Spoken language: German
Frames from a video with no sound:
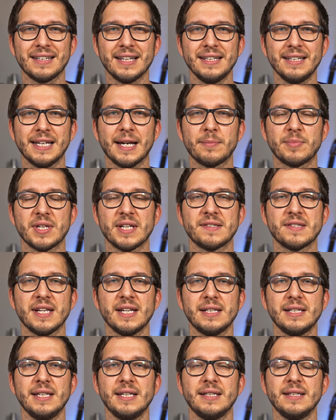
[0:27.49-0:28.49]
denn ich habe
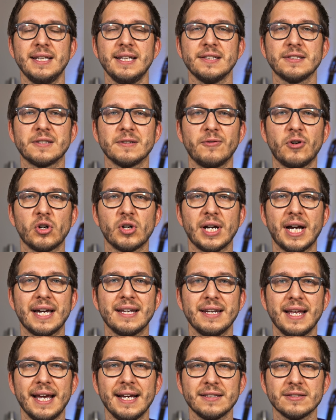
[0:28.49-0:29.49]
tatsächlich nächste Woche
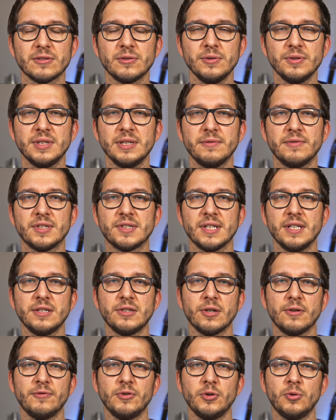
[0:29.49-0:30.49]
ein exklusives
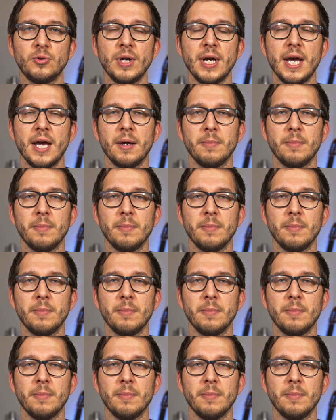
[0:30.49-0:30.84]
Interview